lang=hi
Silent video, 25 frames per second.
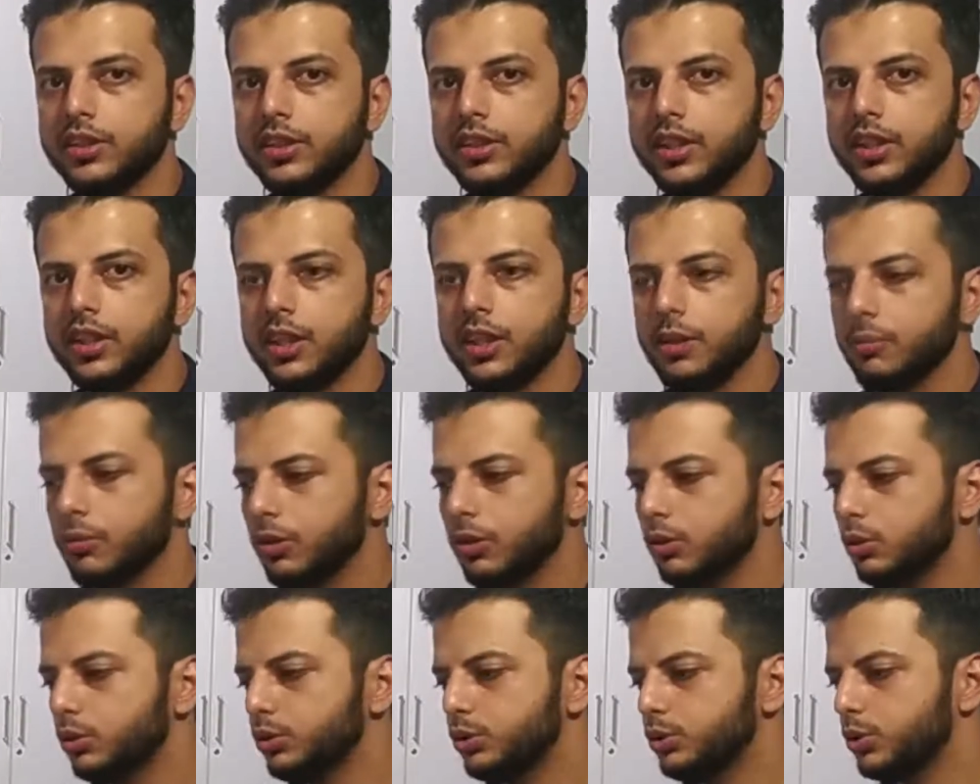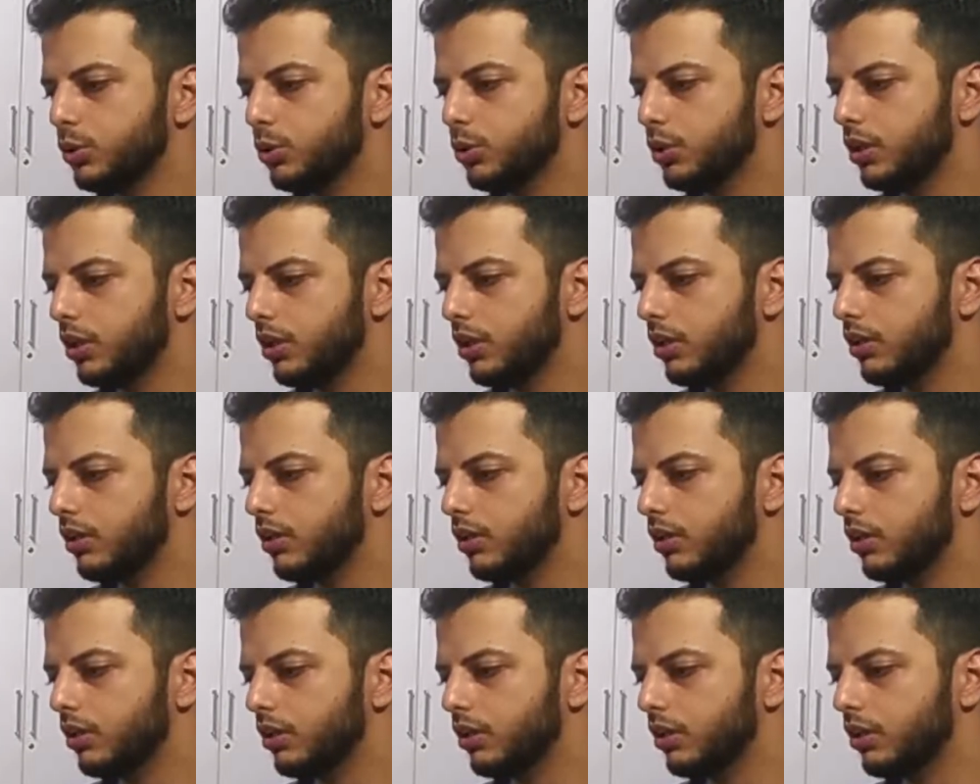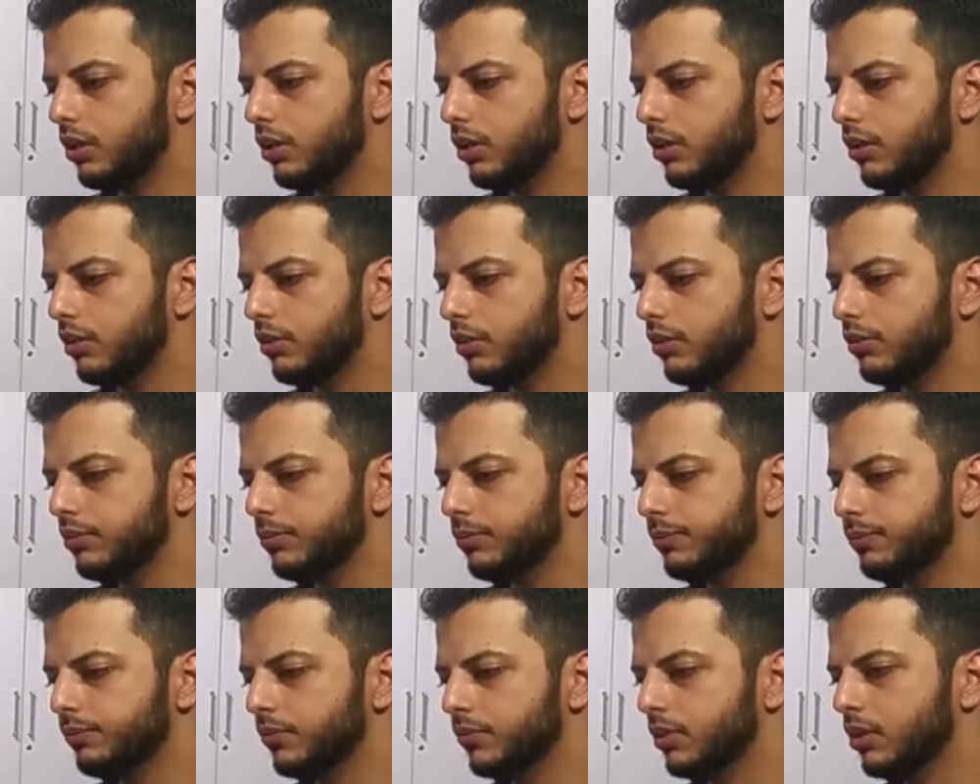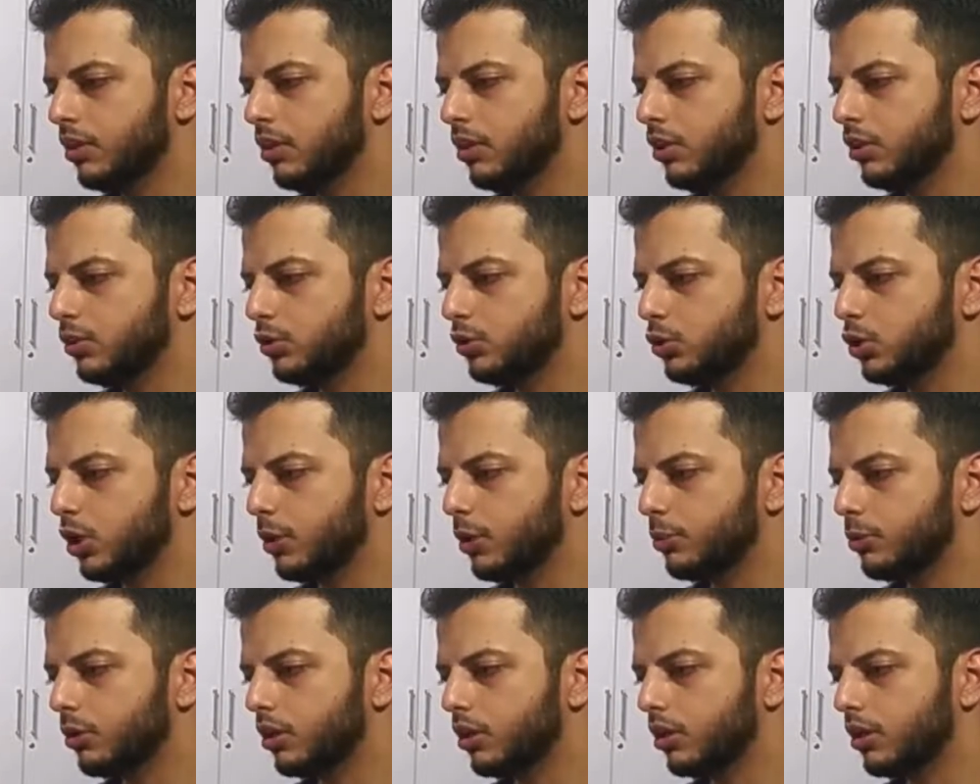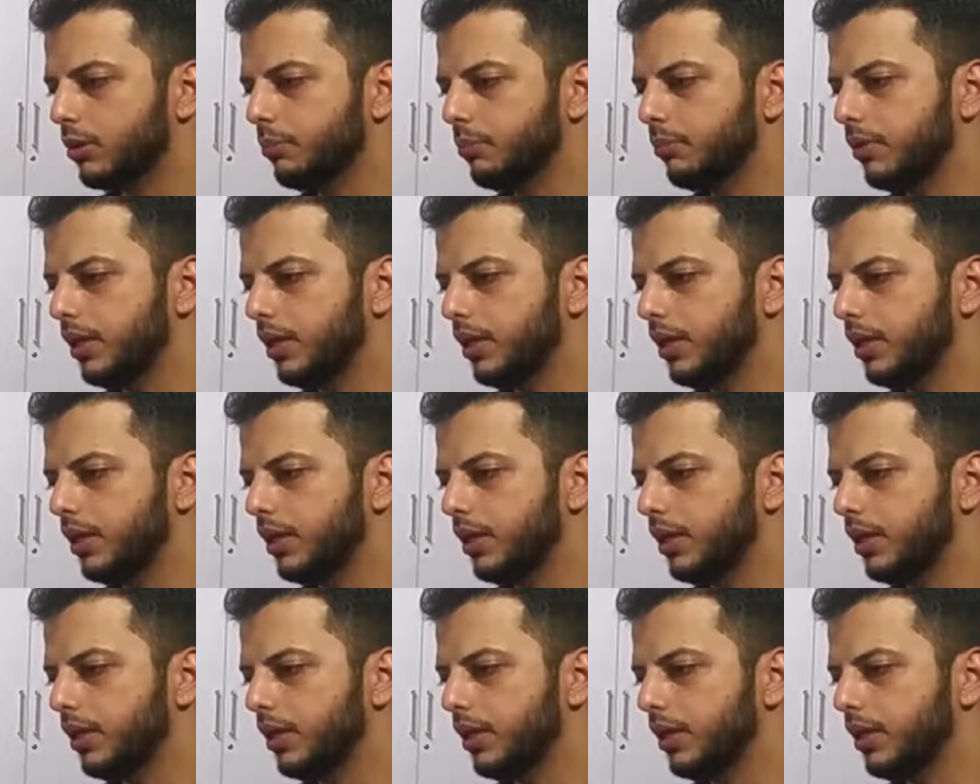इसकी कीमत कुछ होगी जो आपको